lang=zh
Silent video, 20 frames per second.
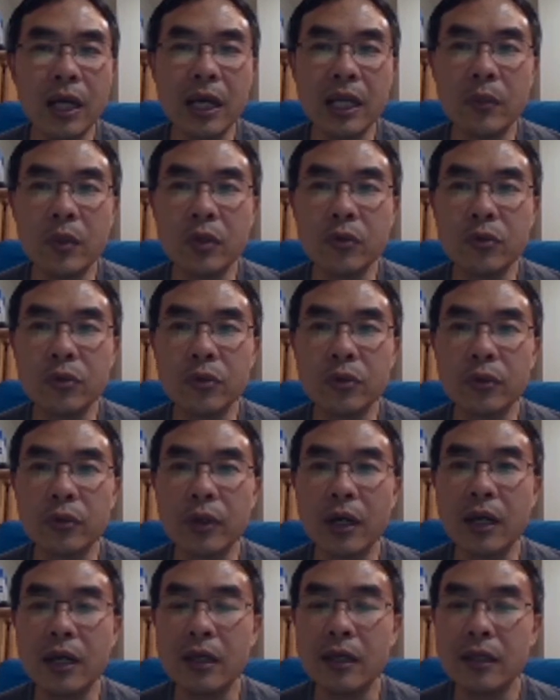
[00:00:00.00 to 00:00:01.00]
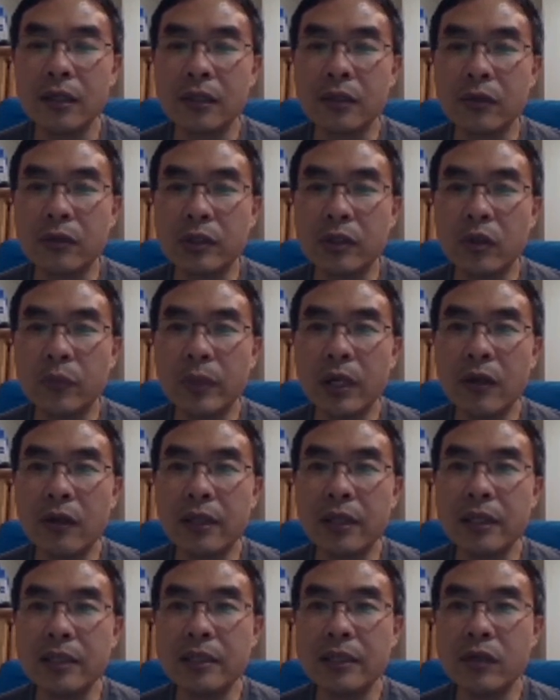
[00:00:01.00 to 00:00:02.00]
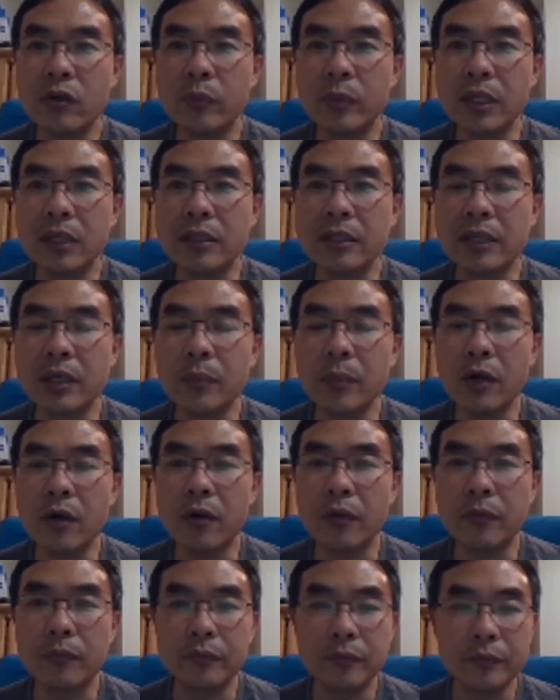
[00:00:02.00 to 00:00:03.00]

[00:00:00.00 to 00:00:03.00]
贷里面去是吧？首先我们要连接我们的钱包。